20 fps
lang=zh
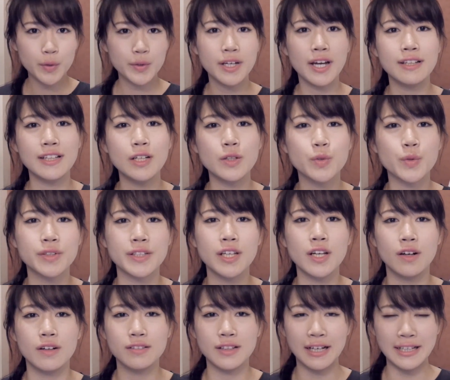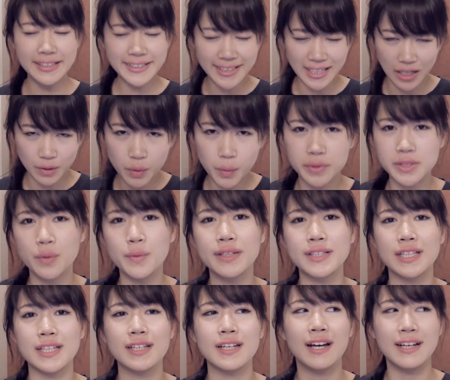OK，那如果你有很想问我的问
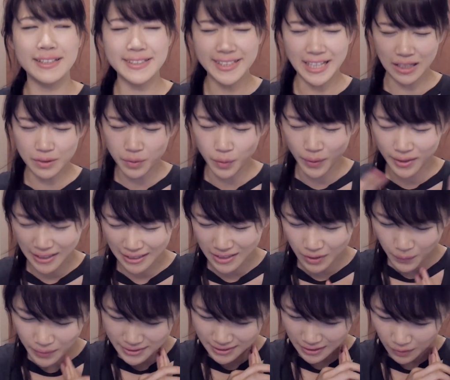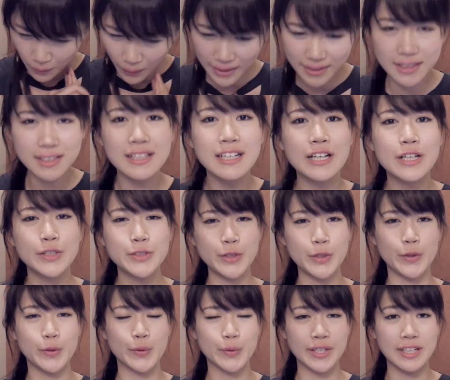题、很想要我回答的问题的话呢，
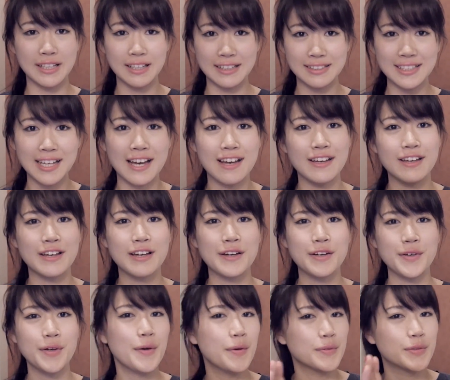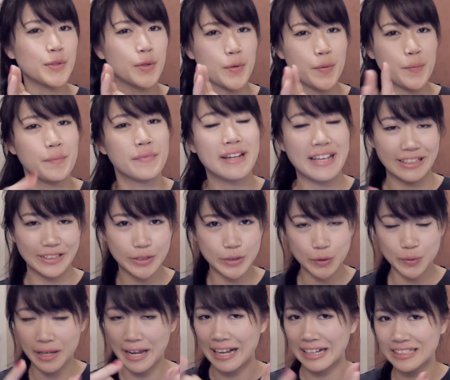就可以在 YouTube、脸
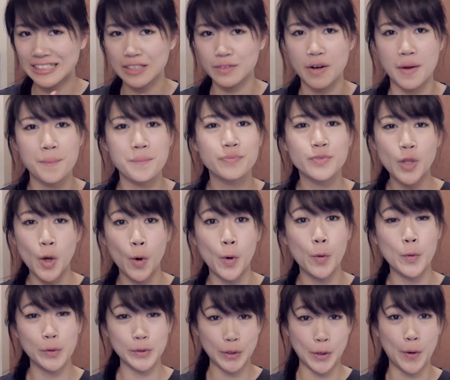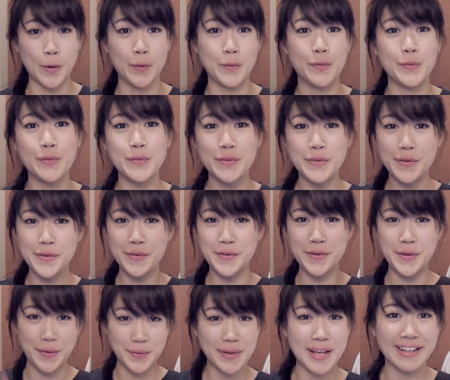书、Instagram 通通。
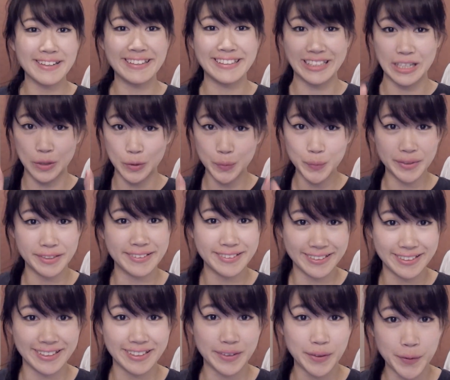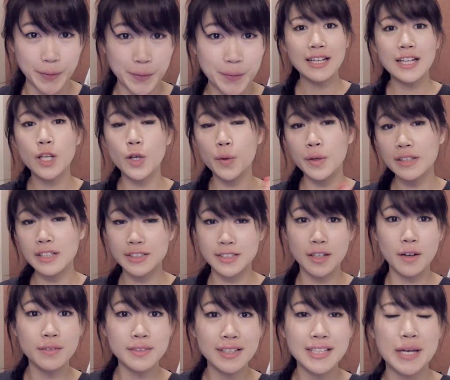留言你的问题哦，那留言的时
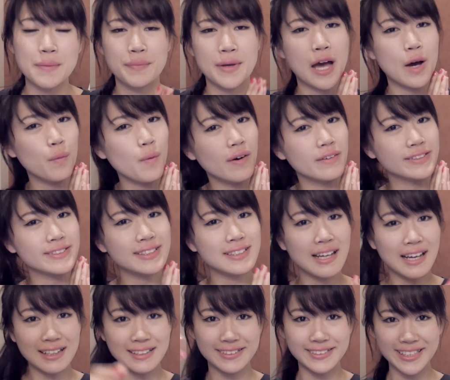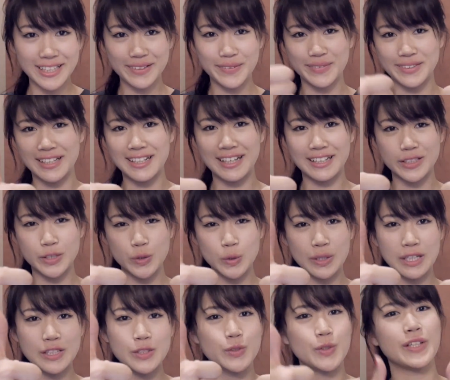候呢，也不要忘记按赞我的脸书
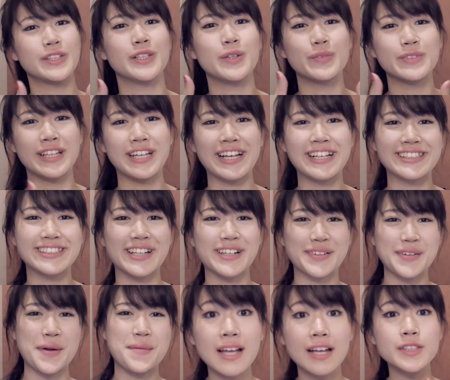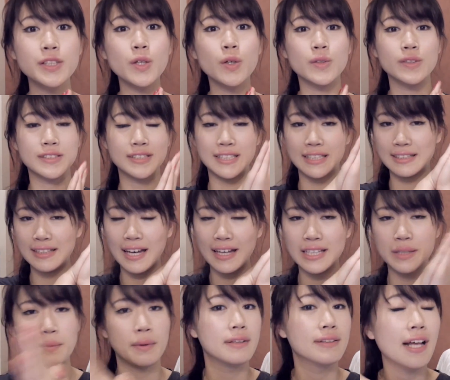跟追踪我的 Instagram，那就期待
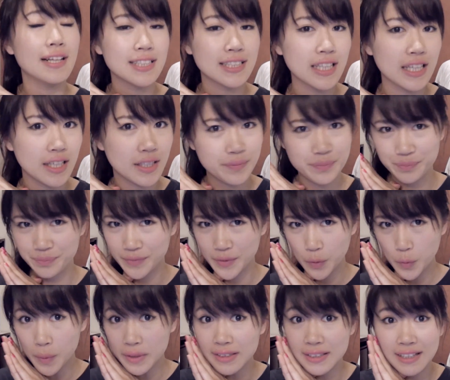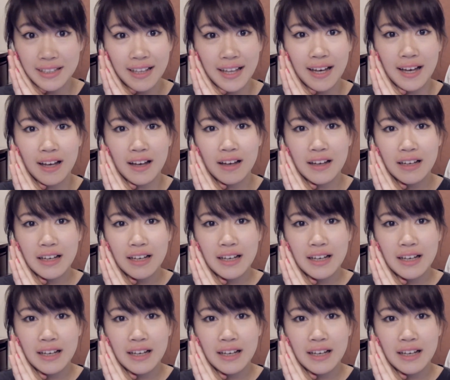你们大家的问题啦。